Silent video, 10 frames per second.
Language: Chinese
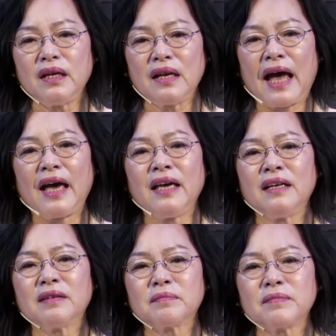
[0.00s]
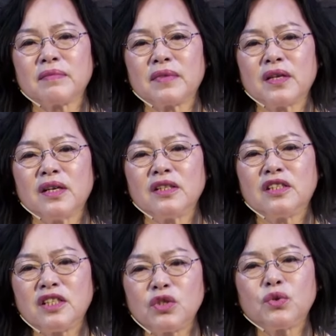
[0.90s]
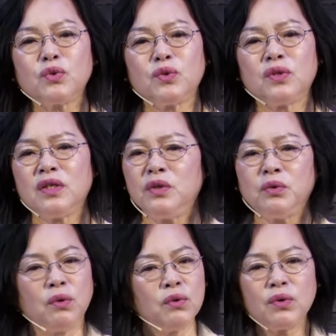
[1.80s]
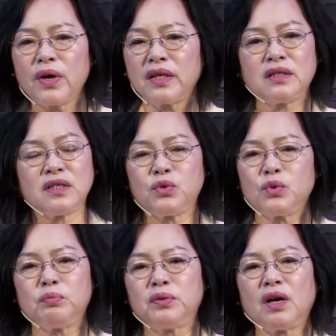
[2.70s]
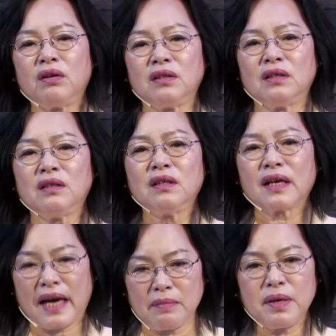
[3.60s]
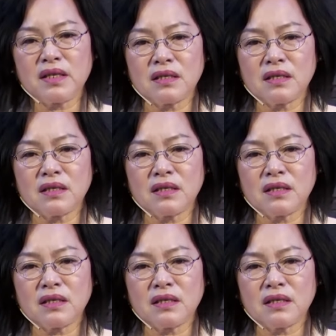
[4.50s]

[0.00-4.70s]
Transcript: 来积蓄你永远积蓄不到的改变。